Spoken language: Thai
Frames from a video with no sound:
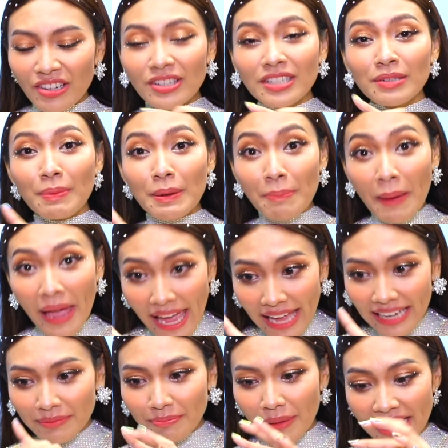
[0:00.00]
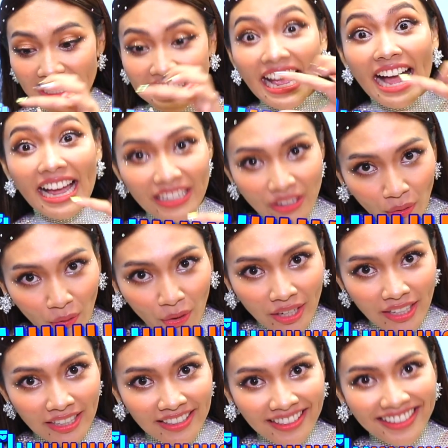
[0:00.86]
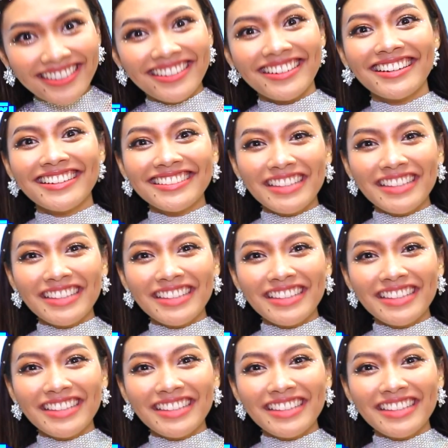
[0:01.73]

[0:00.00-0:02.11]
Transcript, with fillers: ก็คือเป็นแผ่นแผ่นใหญ่หน่อยเออ